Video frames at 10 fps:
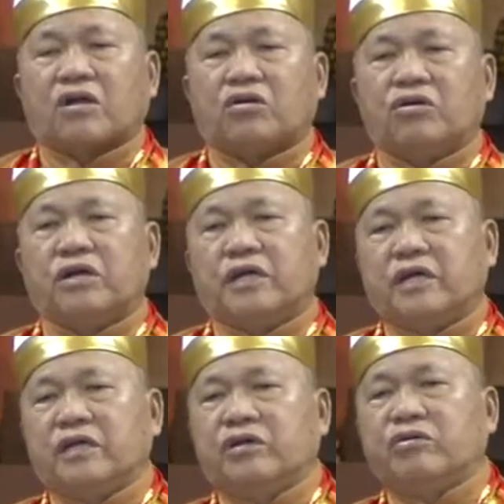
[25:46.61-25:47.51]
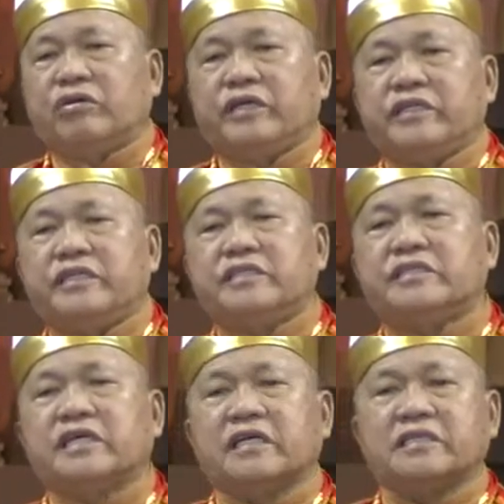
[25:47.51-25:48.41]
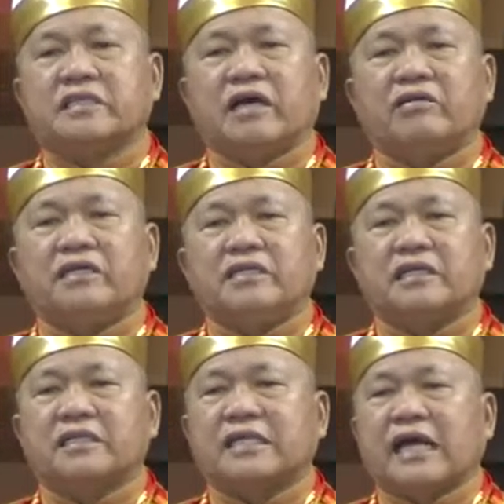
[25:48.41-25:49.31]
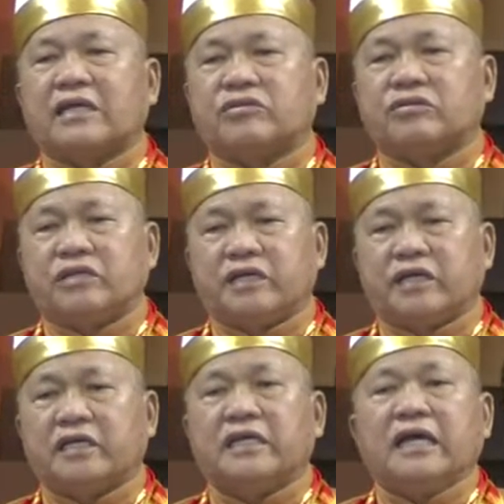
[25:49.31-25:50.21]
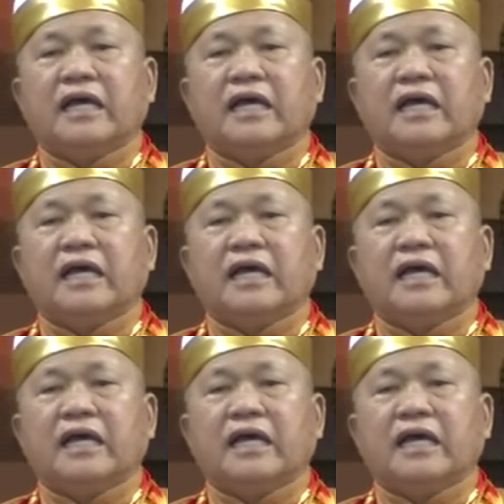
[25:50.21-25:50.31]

各位维新圣教《易经》大学